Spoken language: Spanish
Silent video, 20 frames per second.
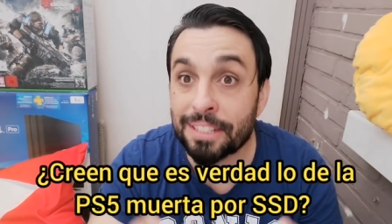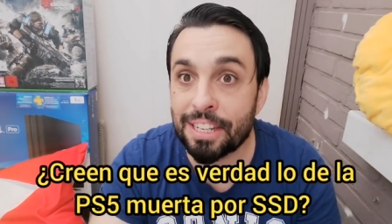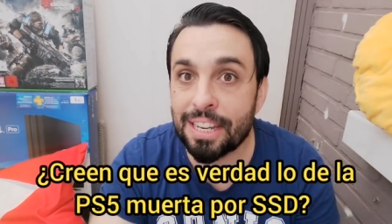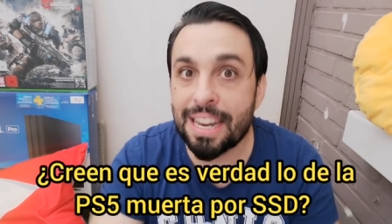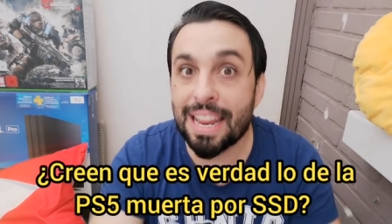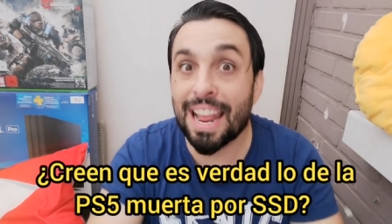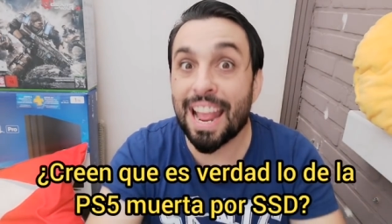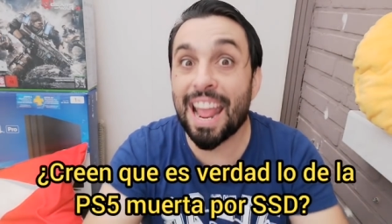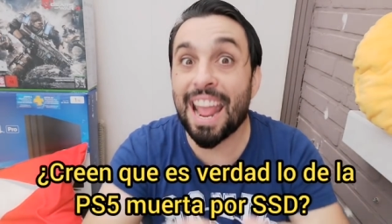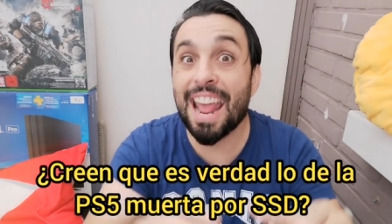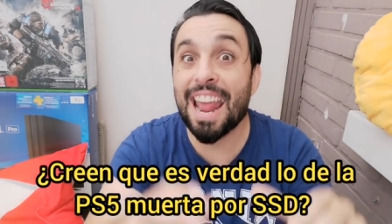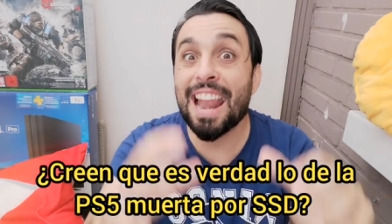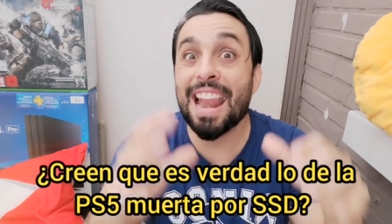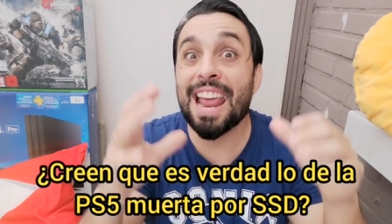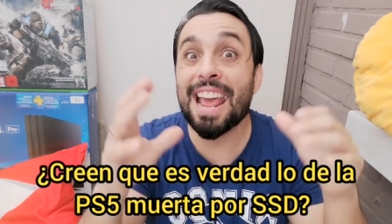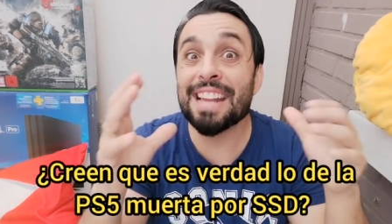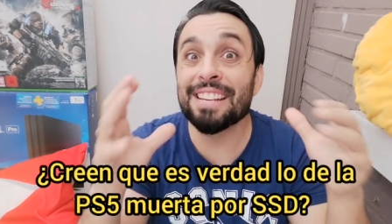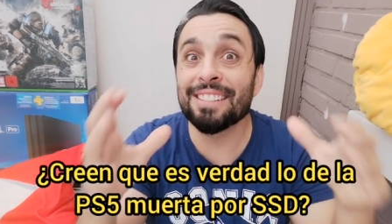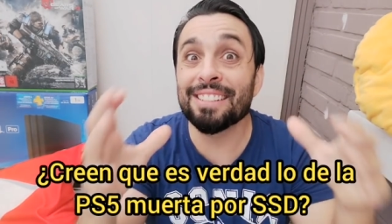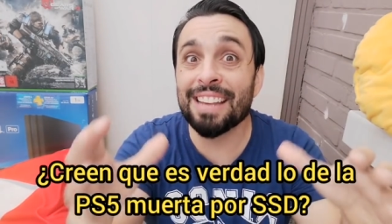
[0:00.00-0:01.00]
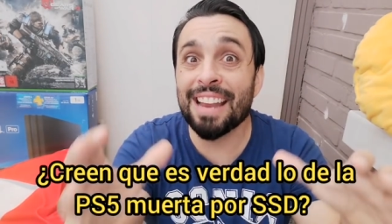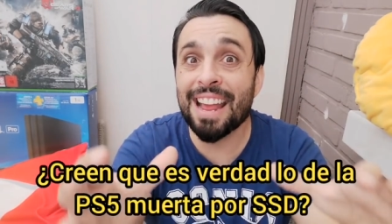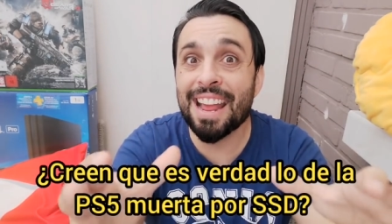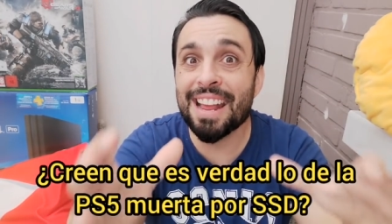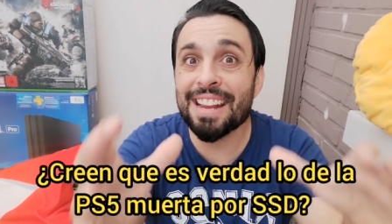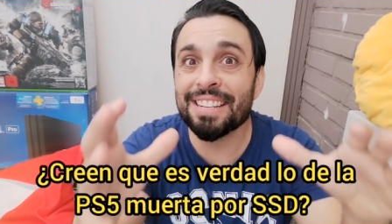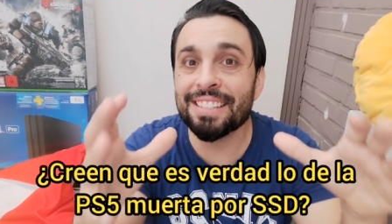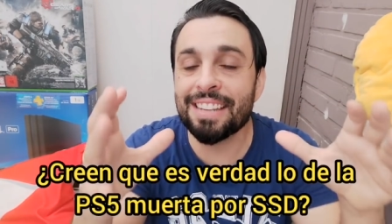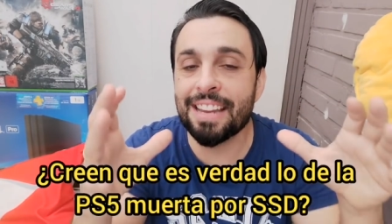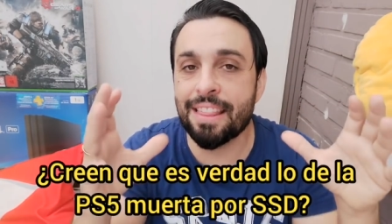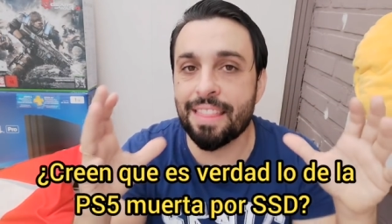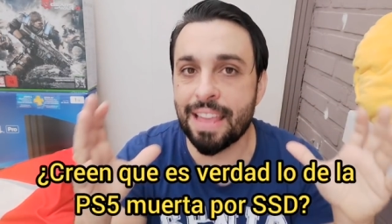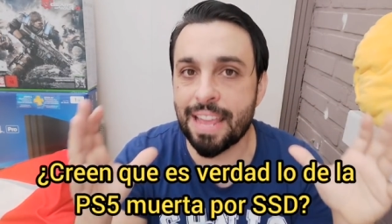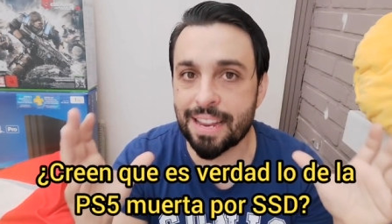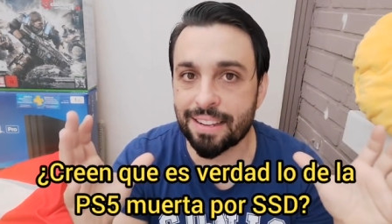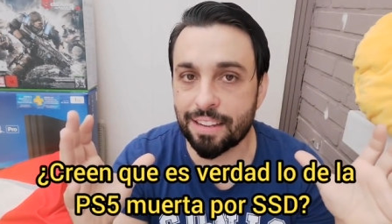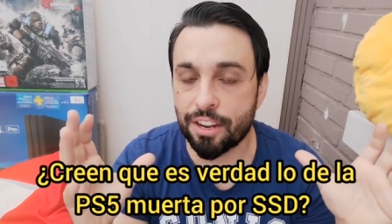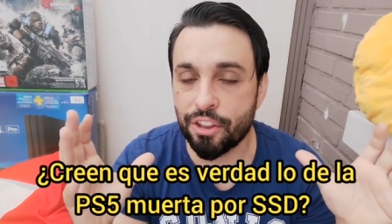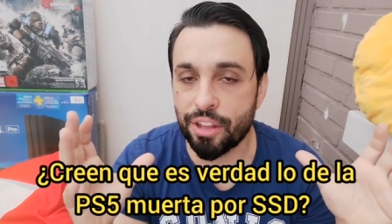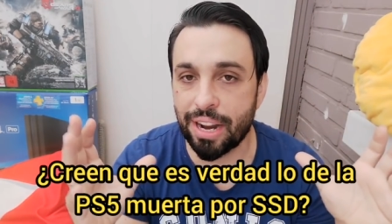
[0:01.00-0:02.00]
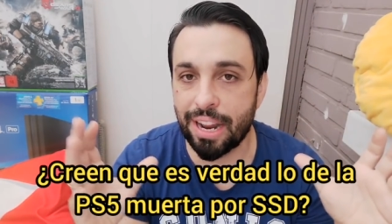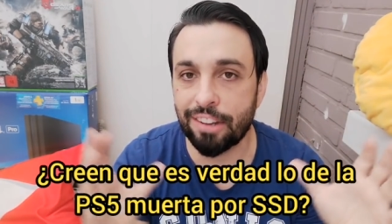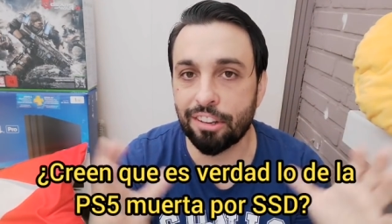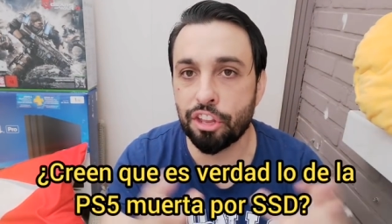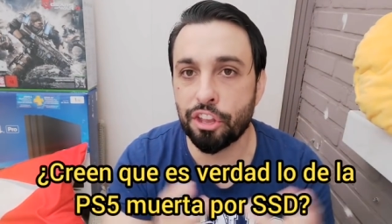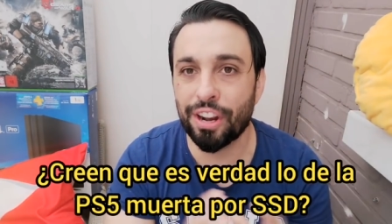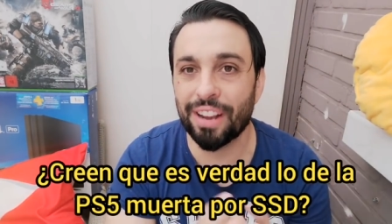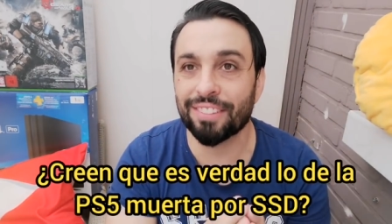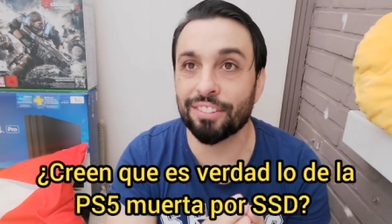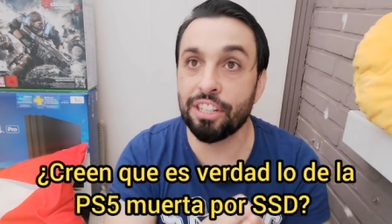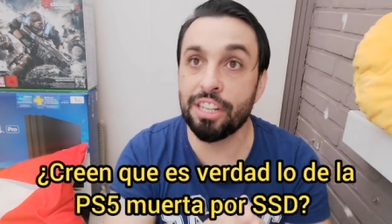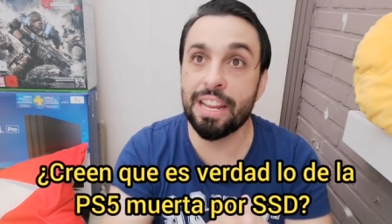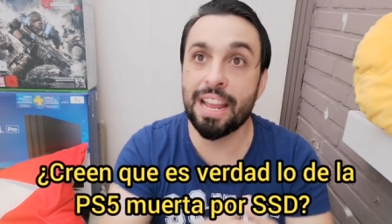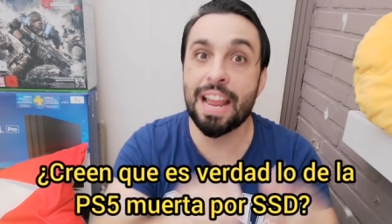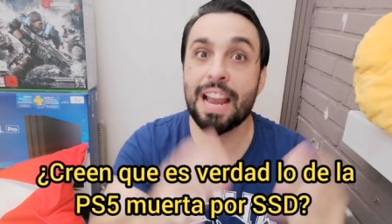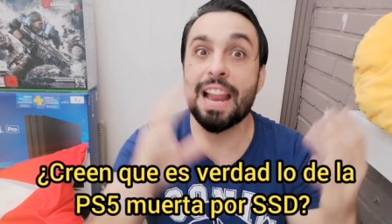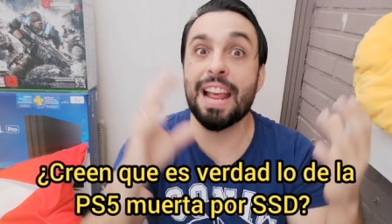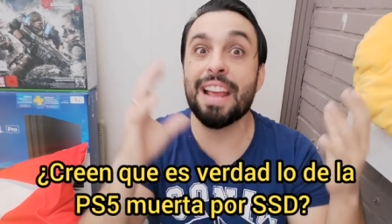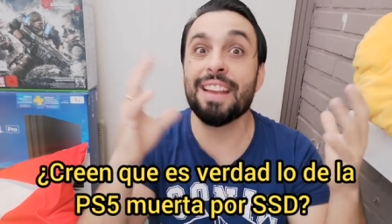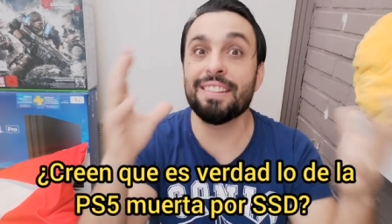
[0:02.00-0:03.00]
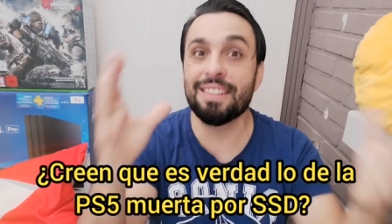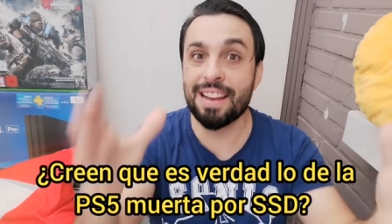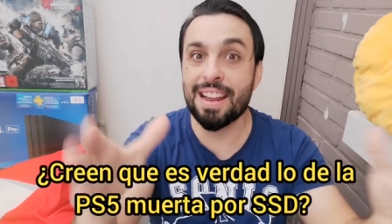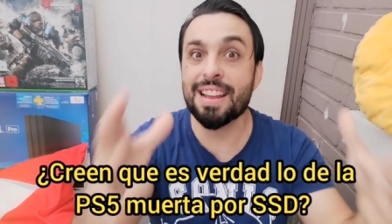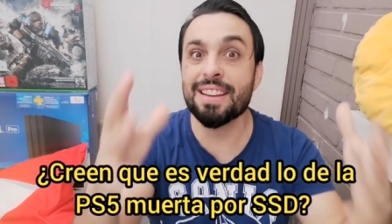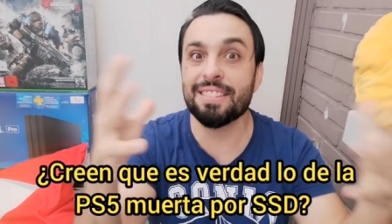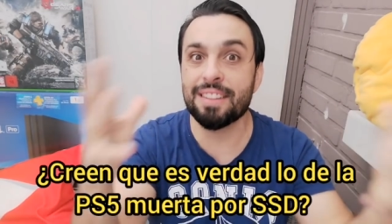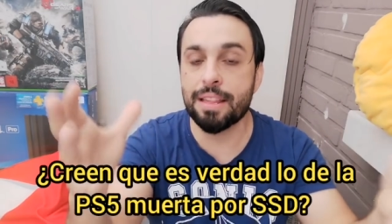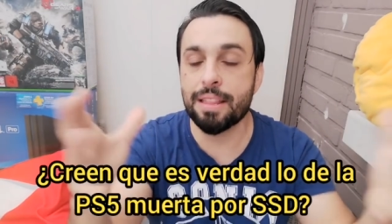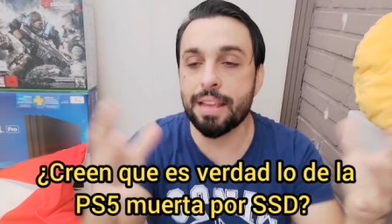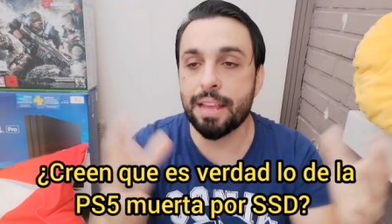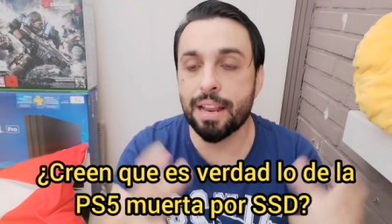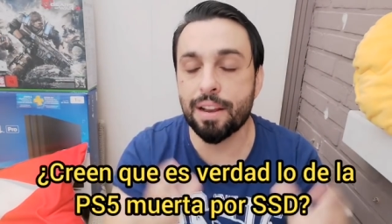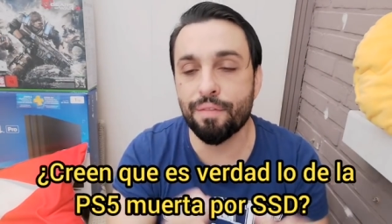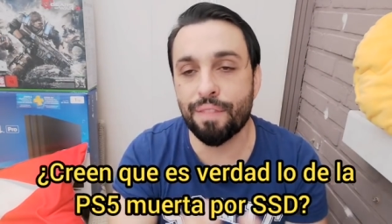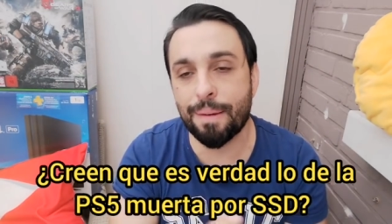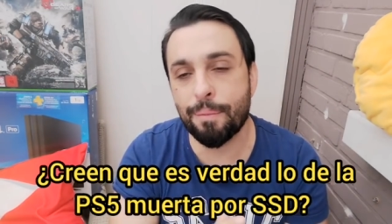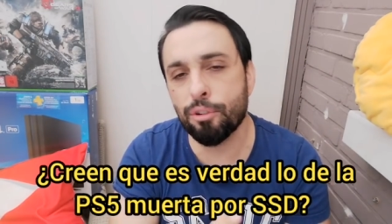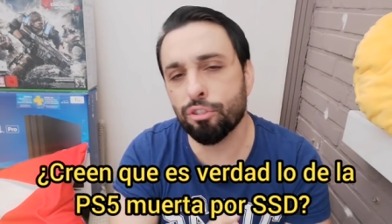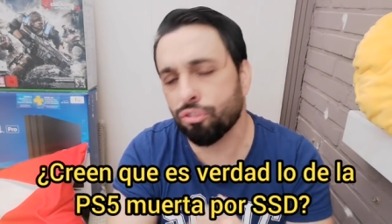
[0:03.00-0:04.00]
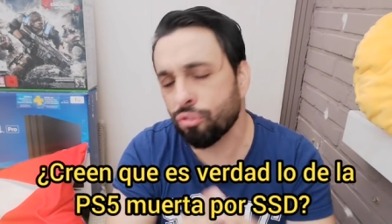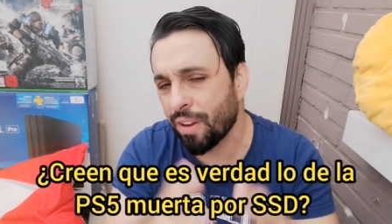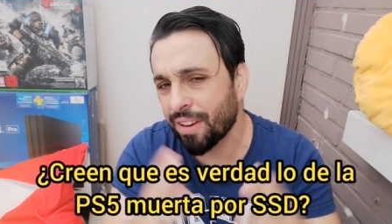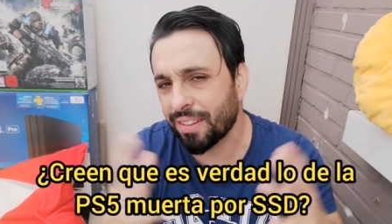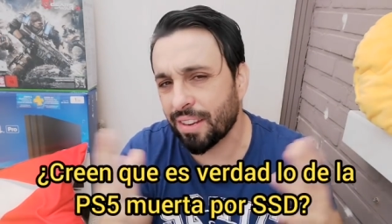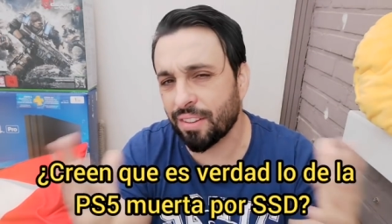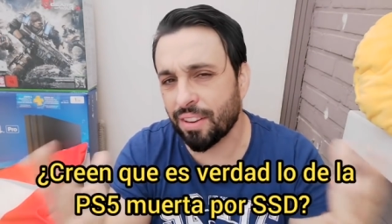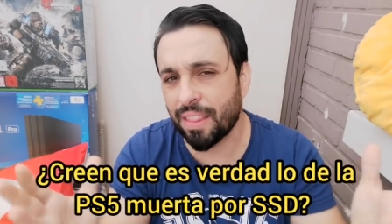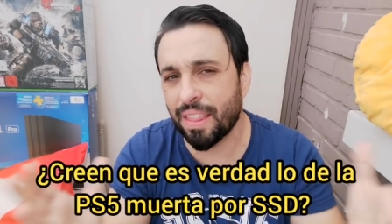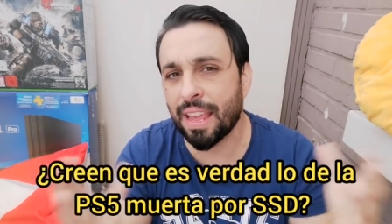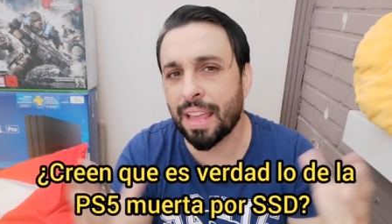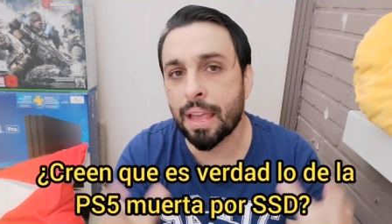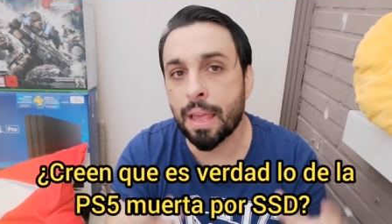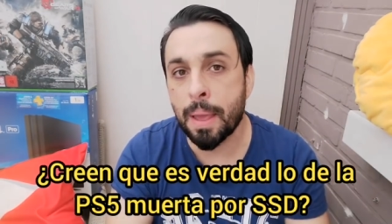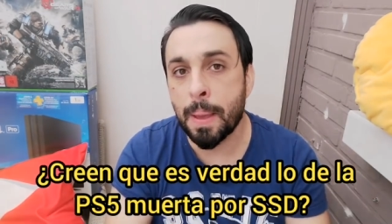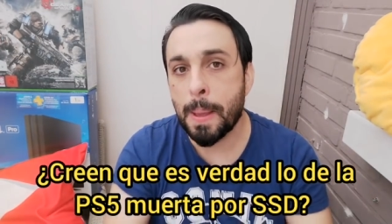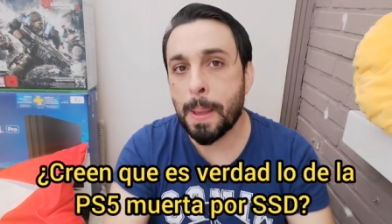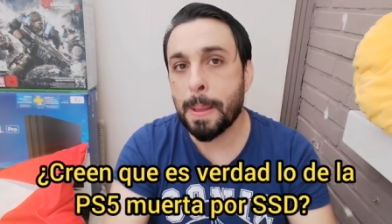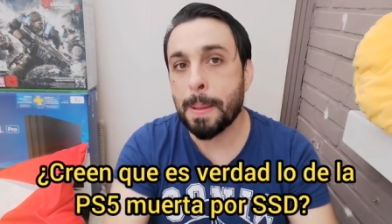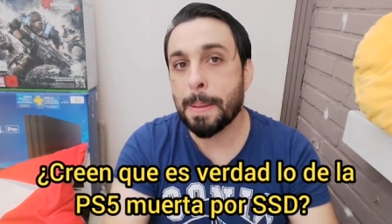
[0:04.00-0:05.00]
Sí, el SSD, señoras y señores, sí, el SSD, el famoso SSD,